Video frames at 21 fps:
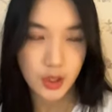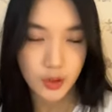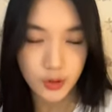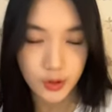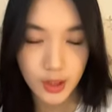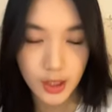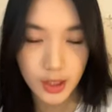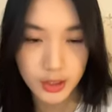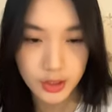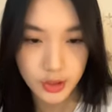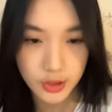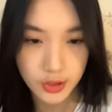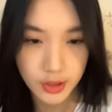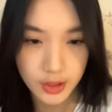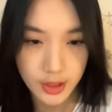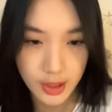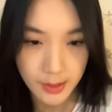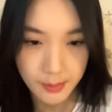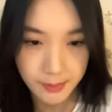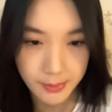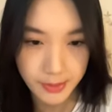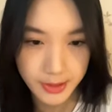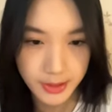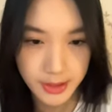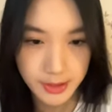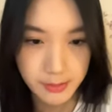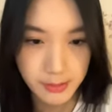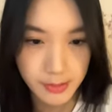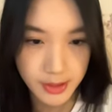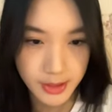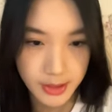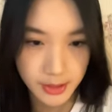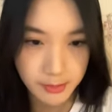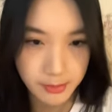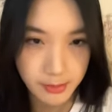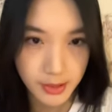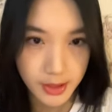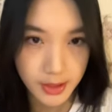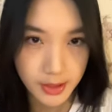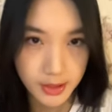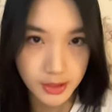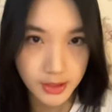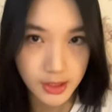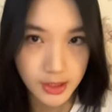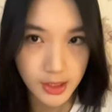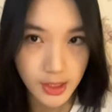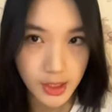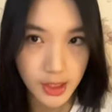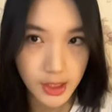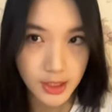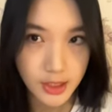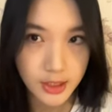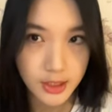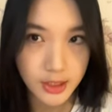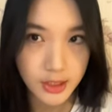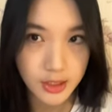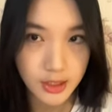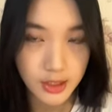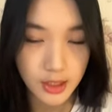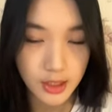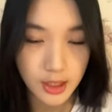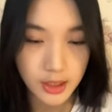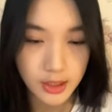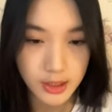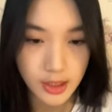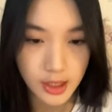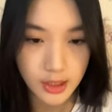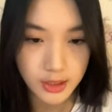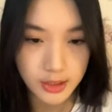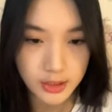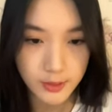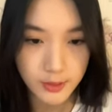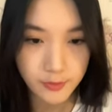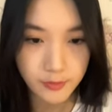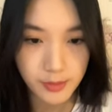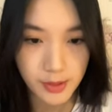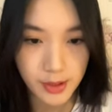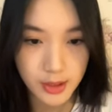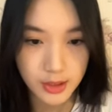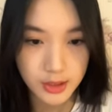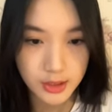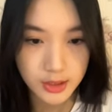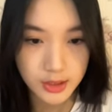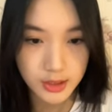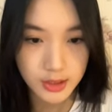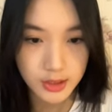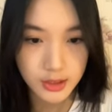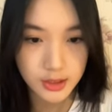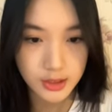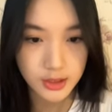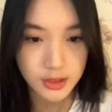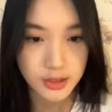aku nggak tahu kenapa tiba-tiba dia hari ini lagi aktif banget